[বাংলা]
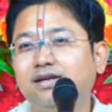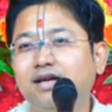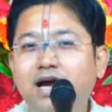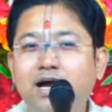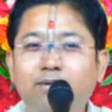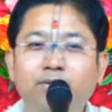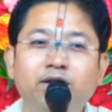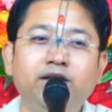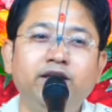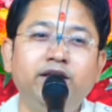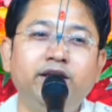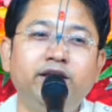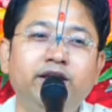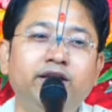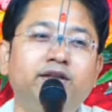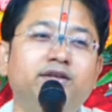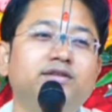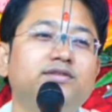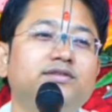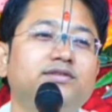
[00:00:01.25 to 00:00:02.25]
আমাদের
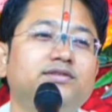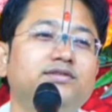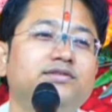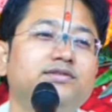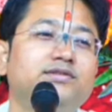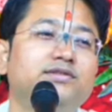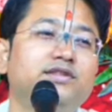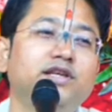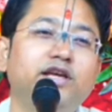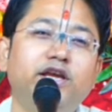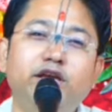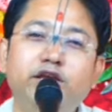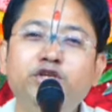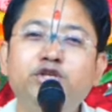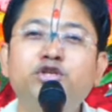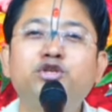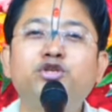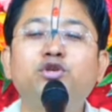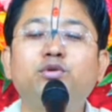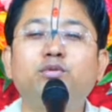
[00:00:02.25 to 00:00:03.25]

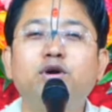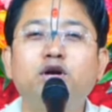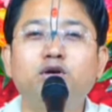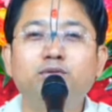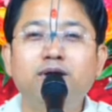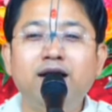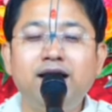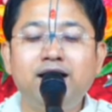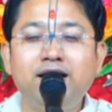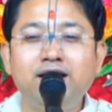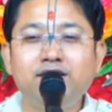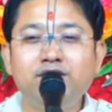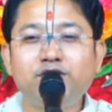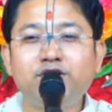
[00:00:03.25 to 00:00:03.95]
ইষ্ট ভগবান